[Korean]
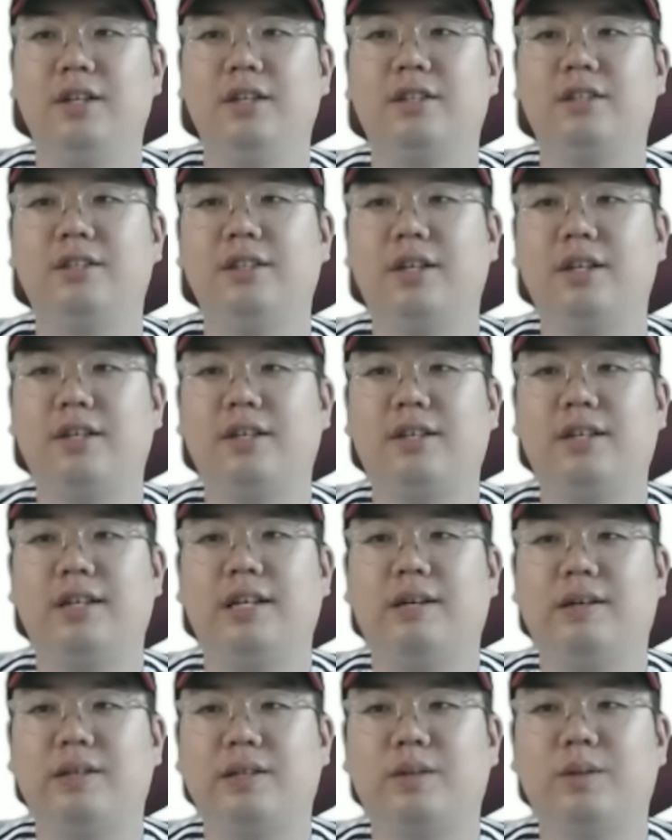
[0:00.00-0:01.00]
끝내기가
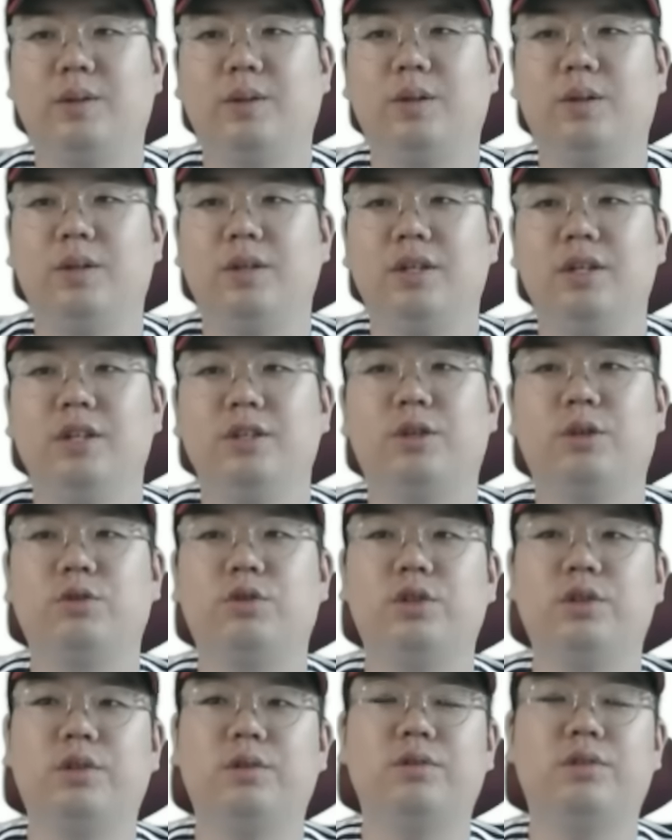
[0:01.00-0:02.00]
나왔고,
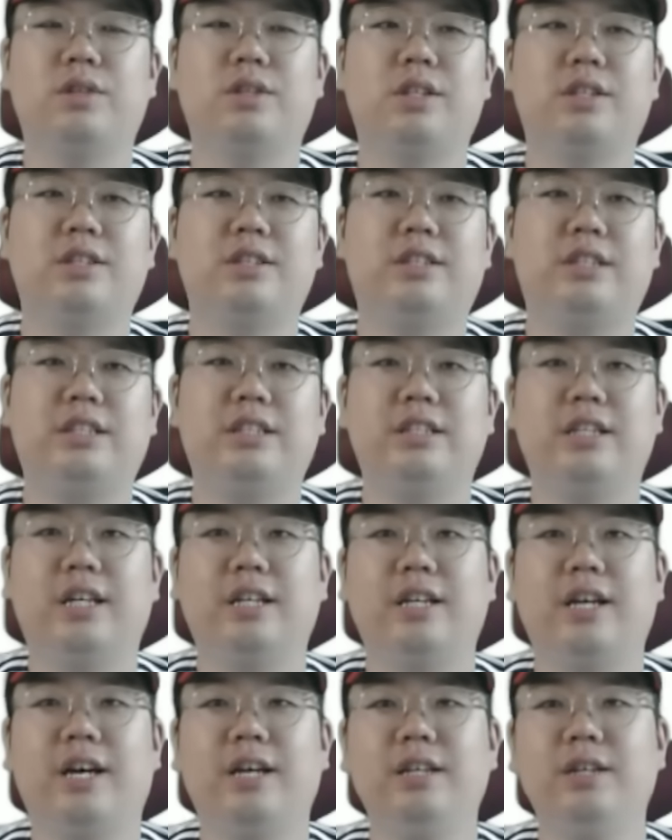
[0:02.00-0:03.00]
정주현 선수가 사실
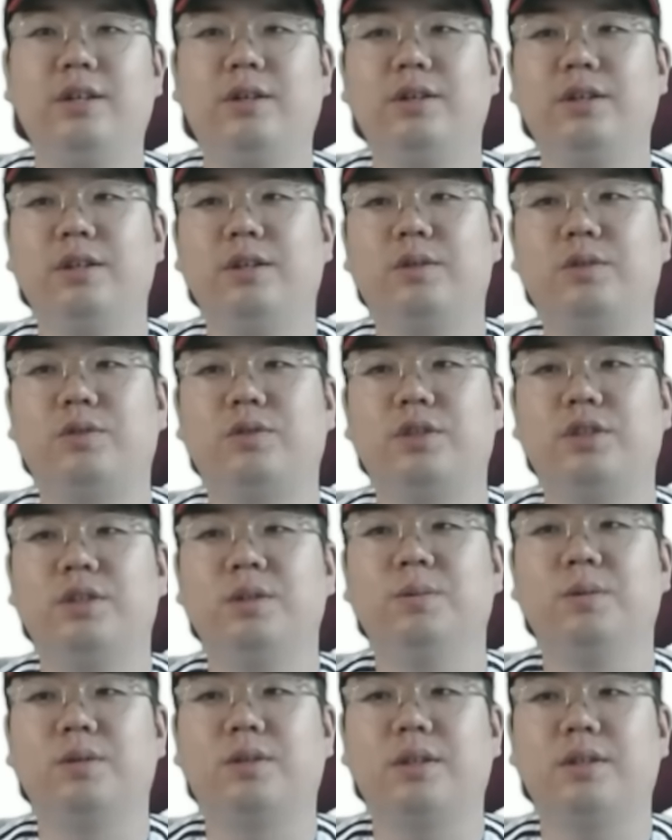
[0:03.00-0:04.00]
지난해 한 경기도 뛰지
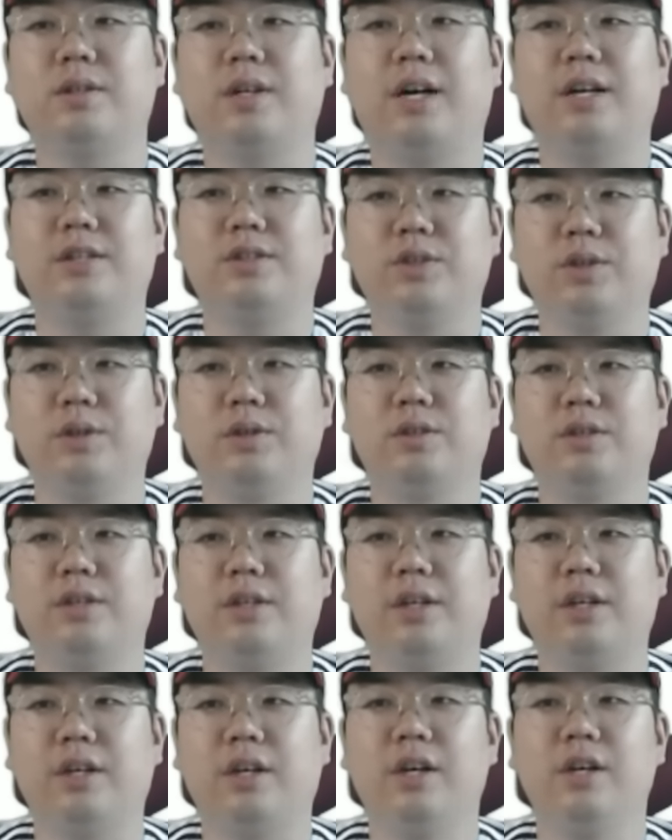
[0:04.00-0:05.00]
못해서
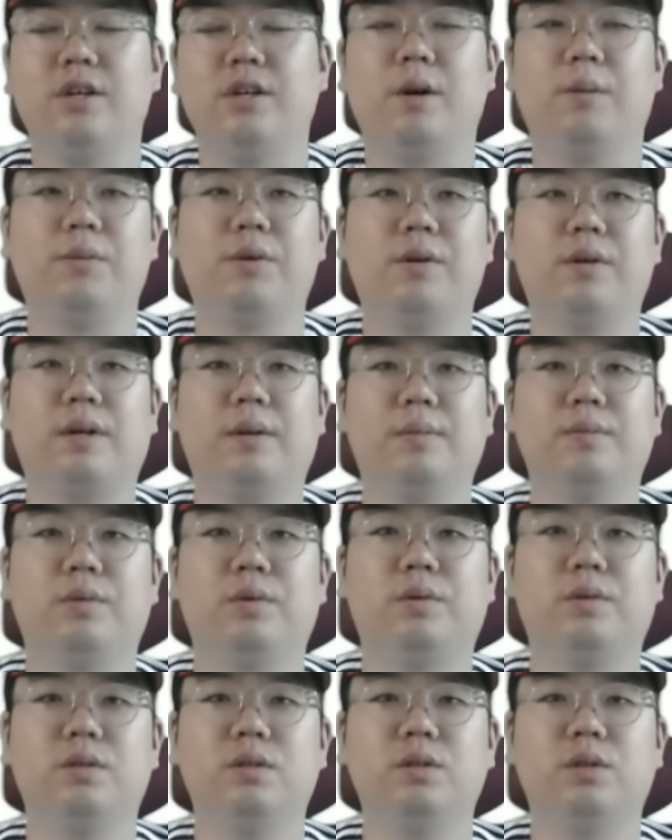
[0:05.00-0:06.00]
아쉬웠는데, 염경엽
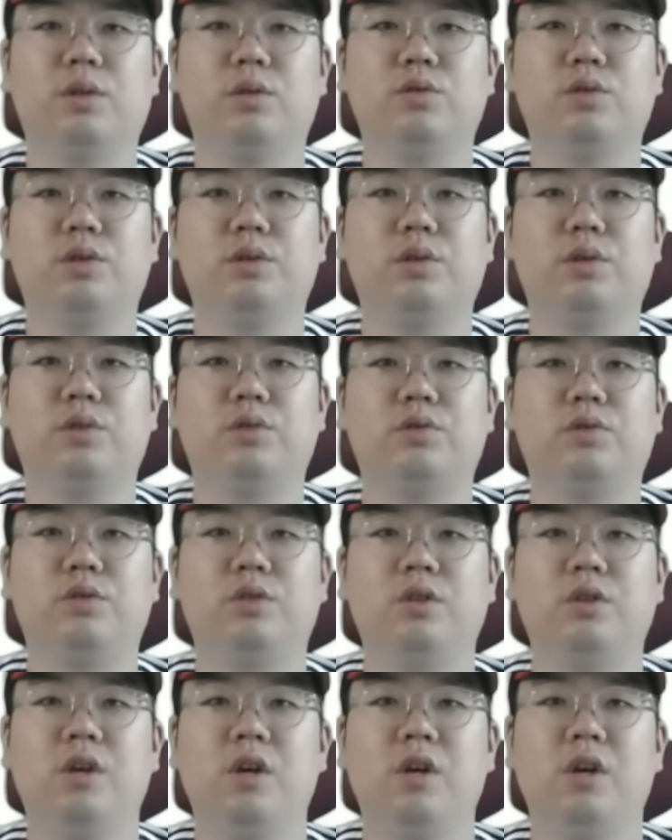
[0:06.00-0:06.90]
감독은 정주현 선수를